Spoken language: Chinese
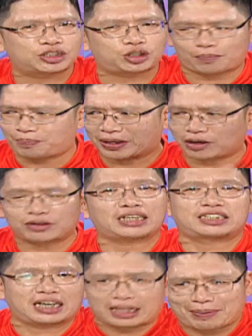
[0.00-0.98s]
就被动元
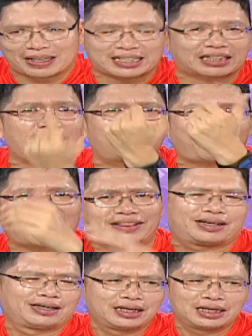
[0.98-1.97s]
件这个礼拜涨到翻
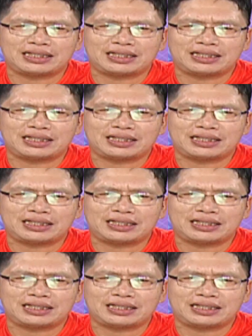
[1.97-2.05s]
了，